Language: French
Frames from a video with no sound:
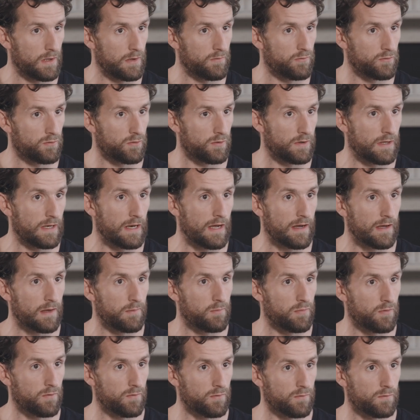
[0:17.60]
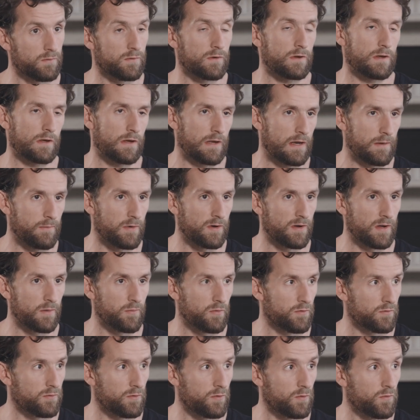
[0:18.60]
et vous donnez la réponse qui est la bonne
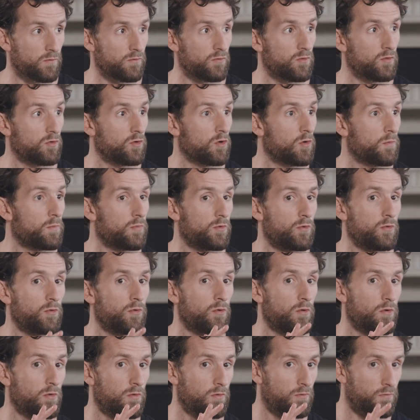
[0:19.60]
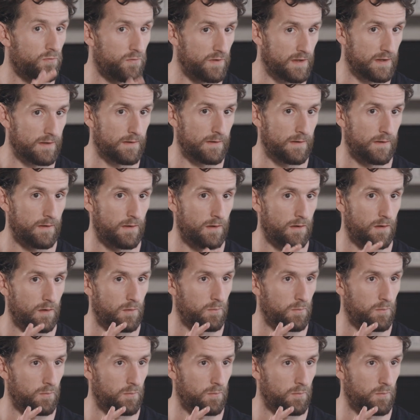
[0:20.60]
réponse selon vous le plus vite